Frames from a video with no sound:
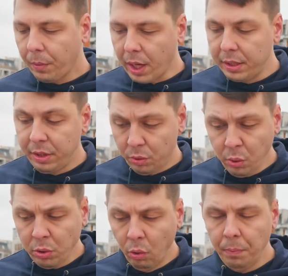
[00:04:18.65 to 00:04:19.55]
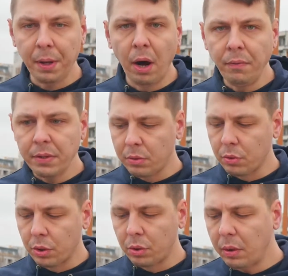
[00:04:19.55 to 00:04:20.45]
Die Soße oben drauf ist so
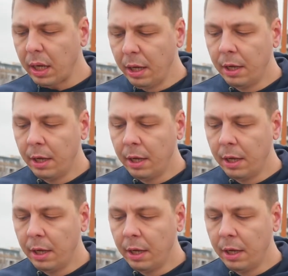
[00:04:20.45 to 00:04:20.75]
eine Zucker,